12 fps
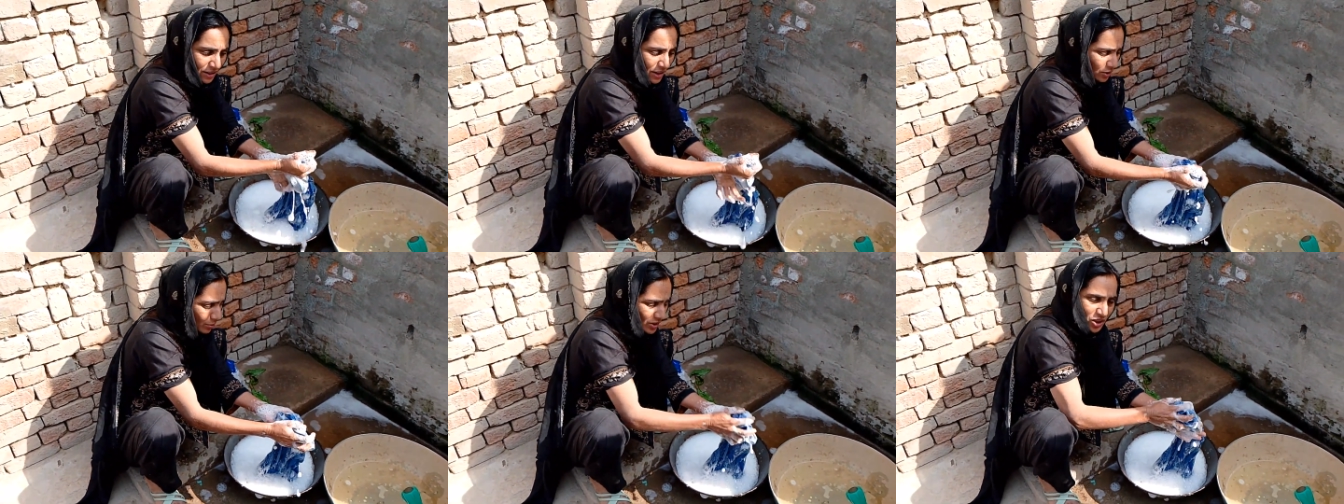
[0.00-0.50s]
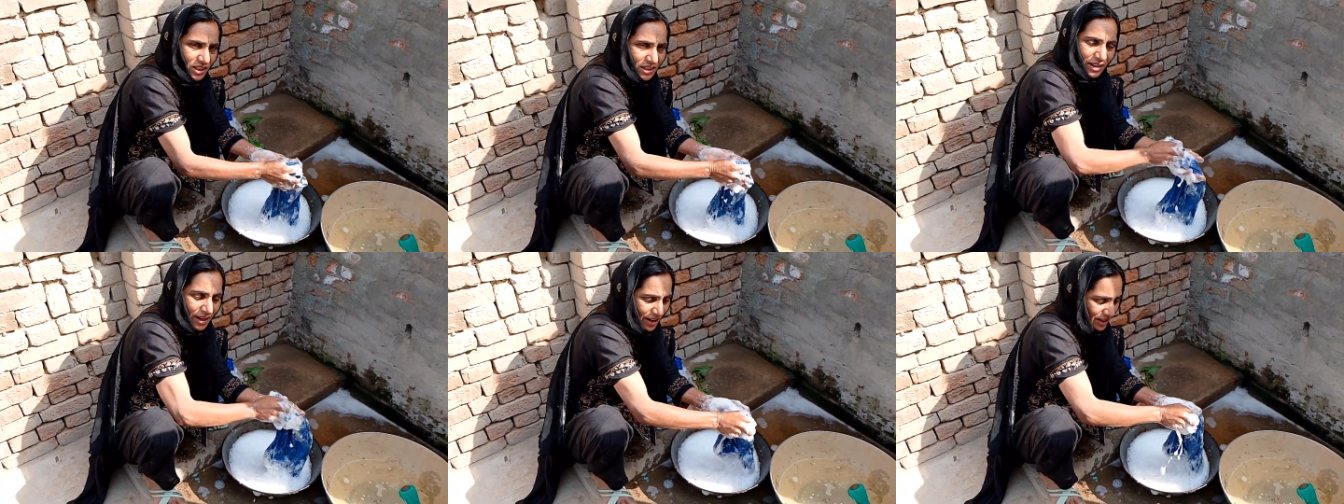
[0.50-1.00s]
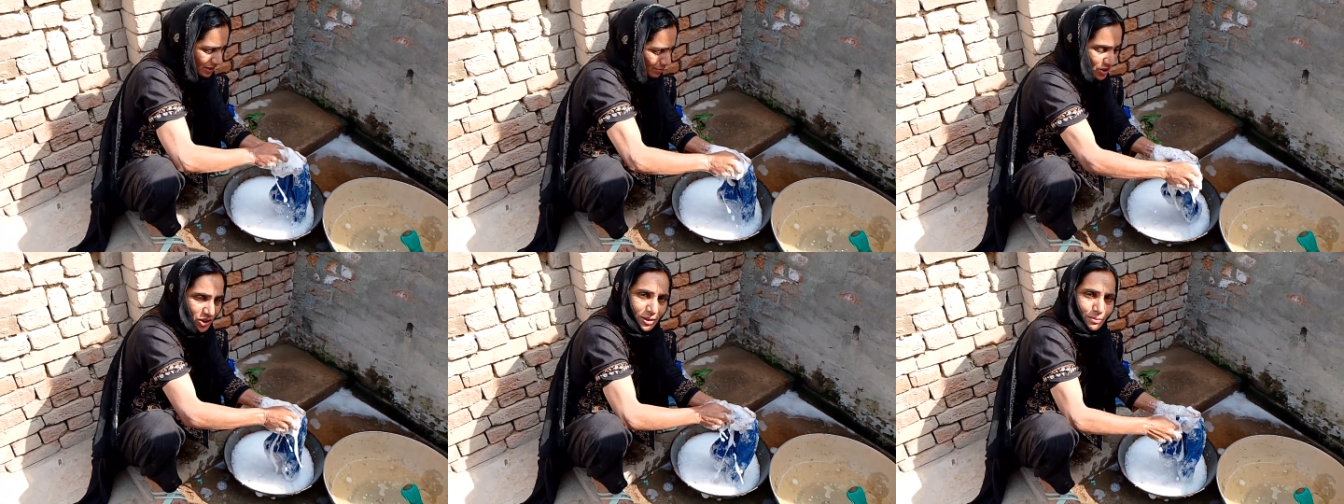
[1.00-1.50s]
नहीं तो मशीन नहीं
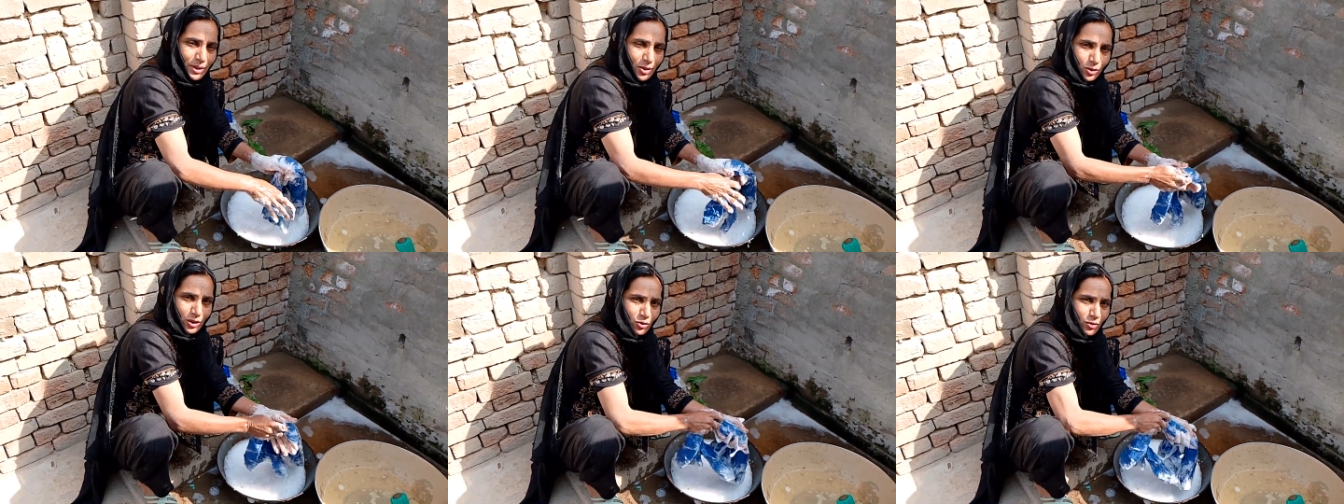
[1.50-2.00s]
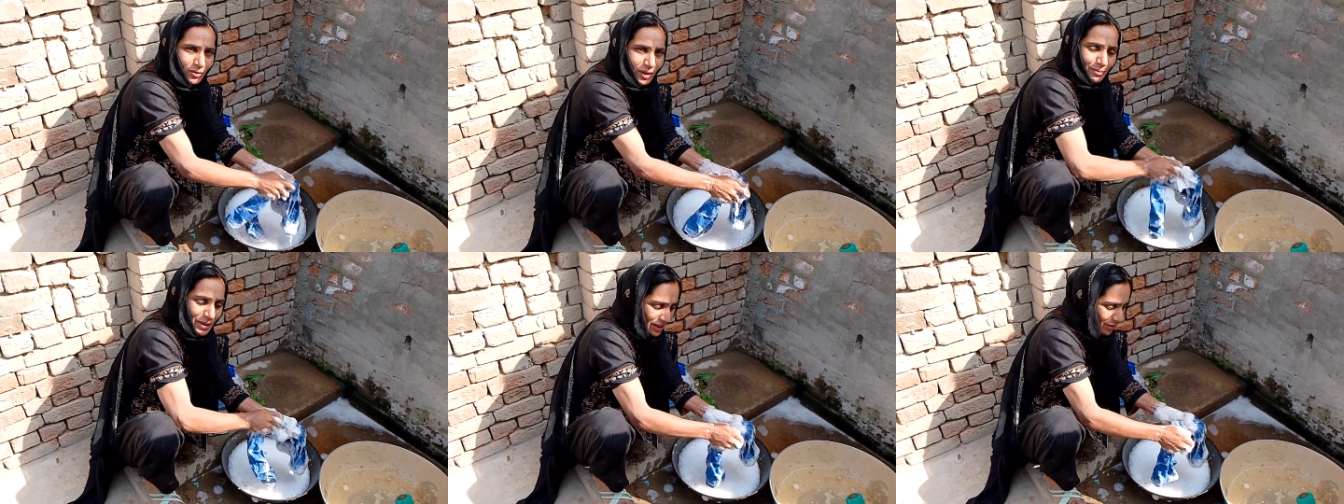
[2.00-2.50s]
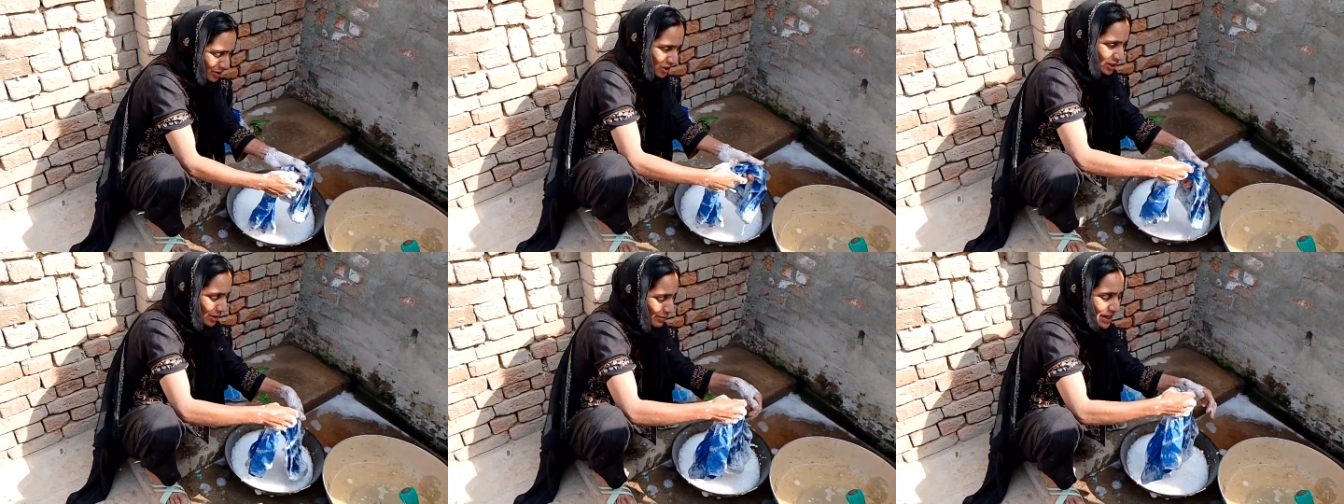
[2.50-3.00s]
लगाती मशीन पे धोती हुई अगर मैं
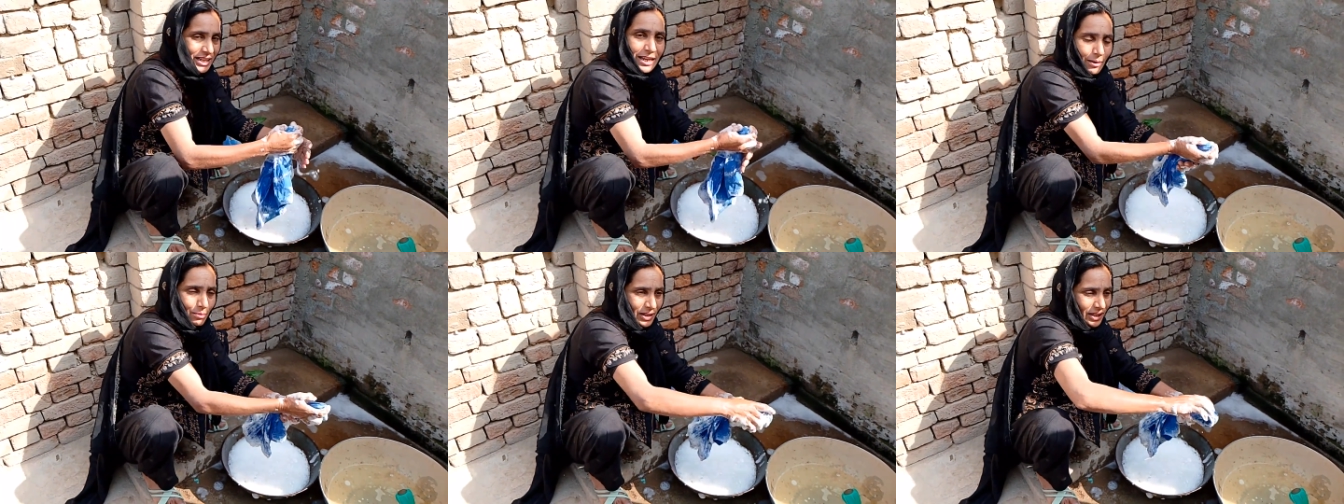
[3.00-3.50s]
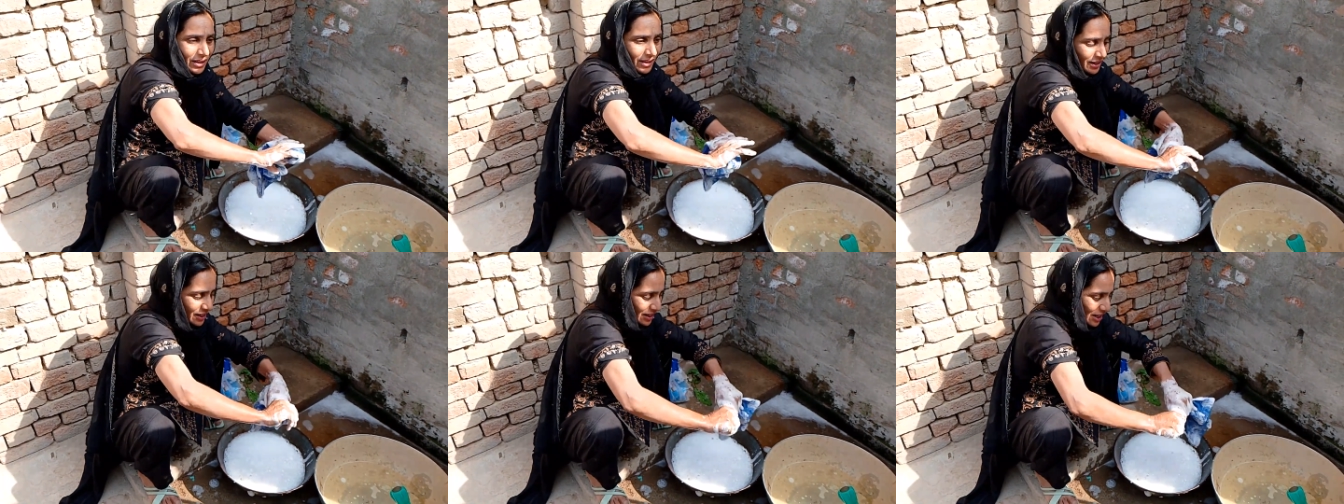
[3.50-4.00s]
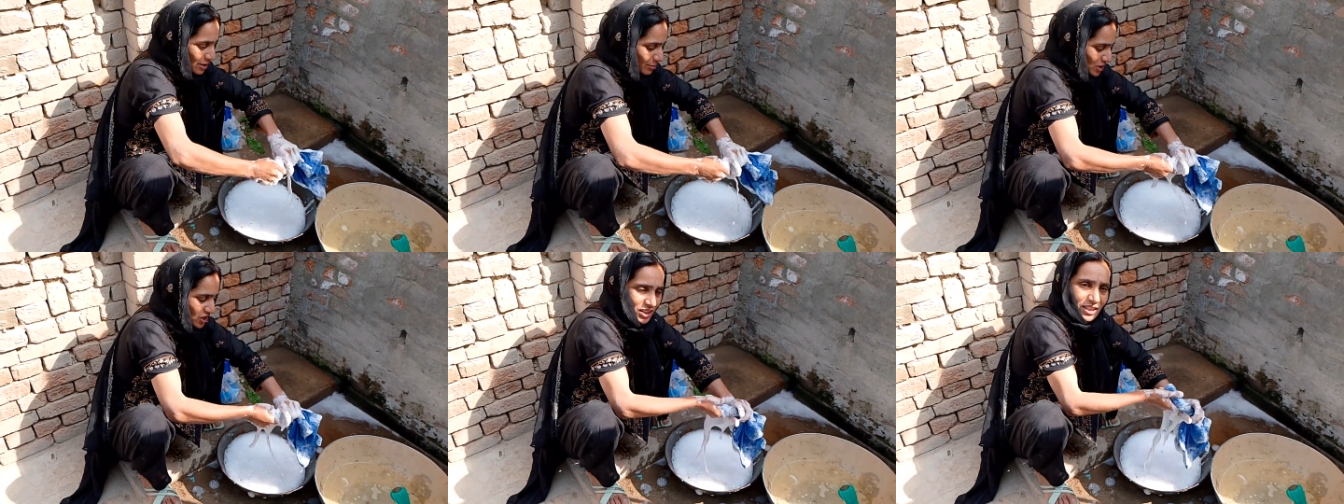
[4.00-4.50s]
मशीन हमारी है नई
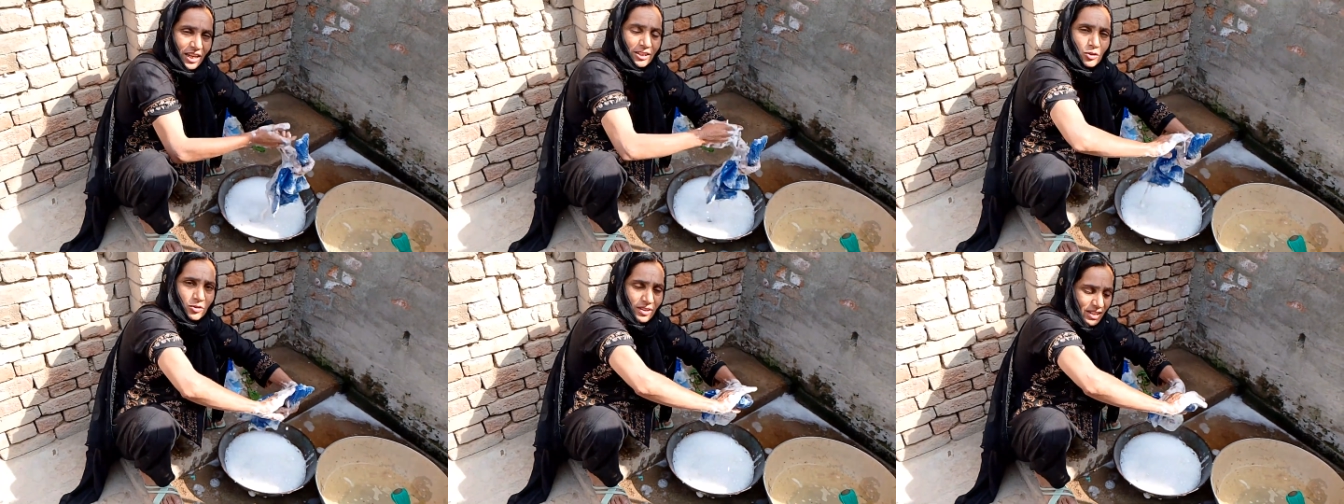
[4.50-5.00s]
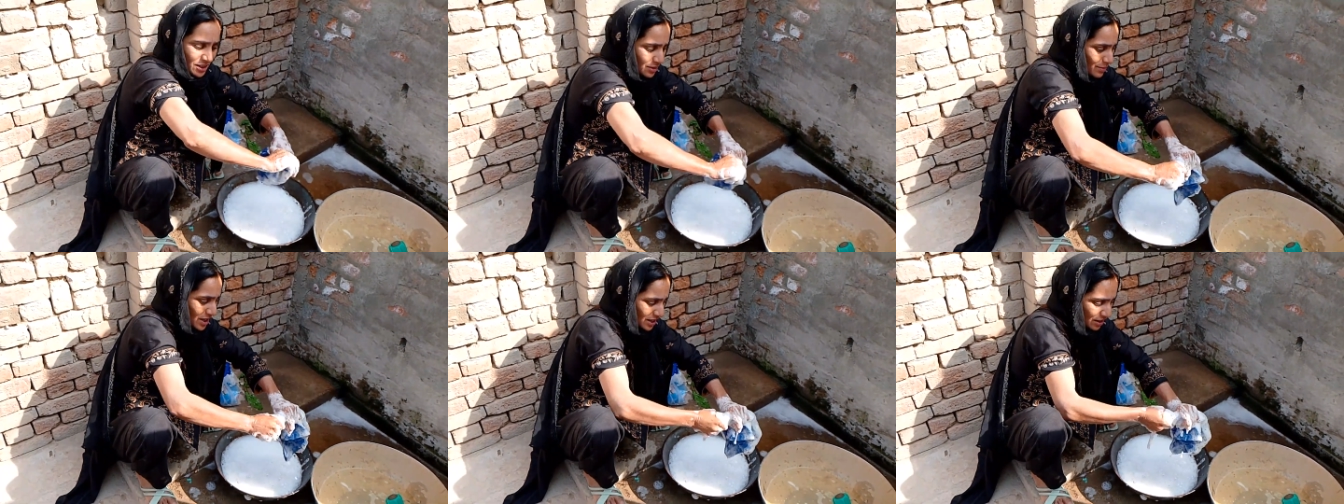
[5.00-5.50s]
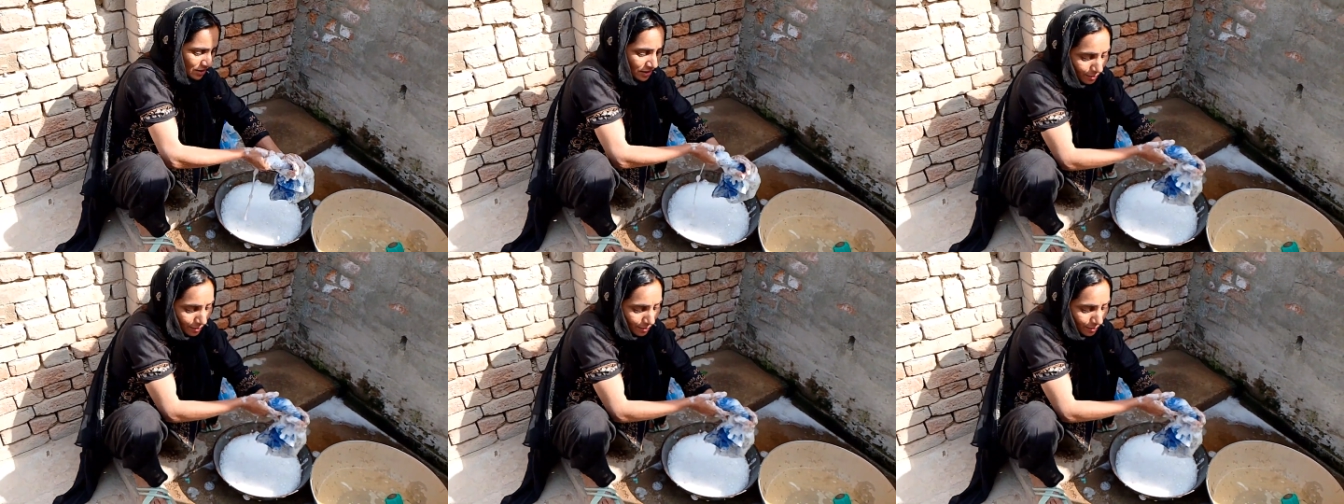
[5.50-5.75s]
मशीन है तो इस वजह से मैंने